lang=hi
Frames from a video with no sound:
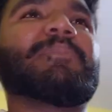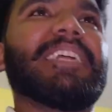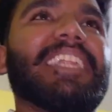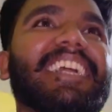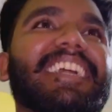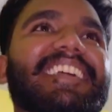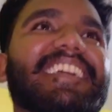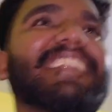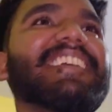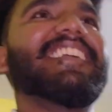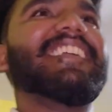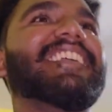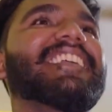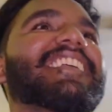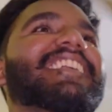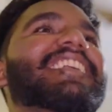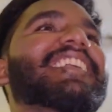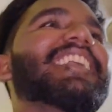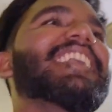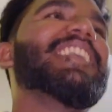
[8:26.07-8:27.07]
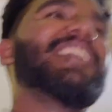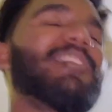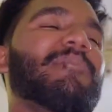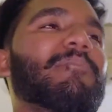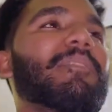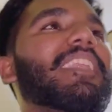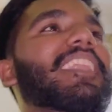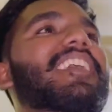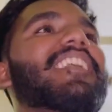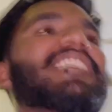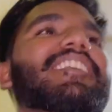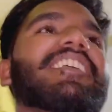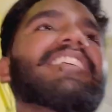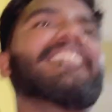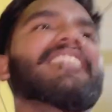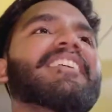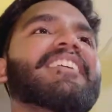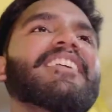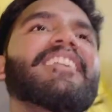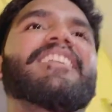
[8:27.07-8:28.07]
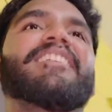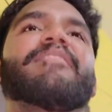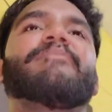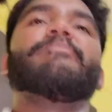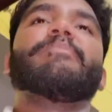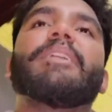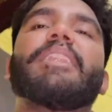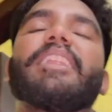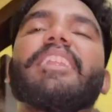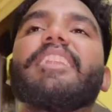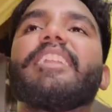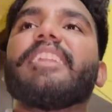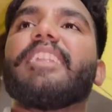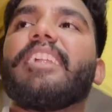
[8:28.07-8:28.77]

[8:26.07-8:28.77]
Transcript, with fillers: करा रहे हो बिल्ली को बिल्ली नहीं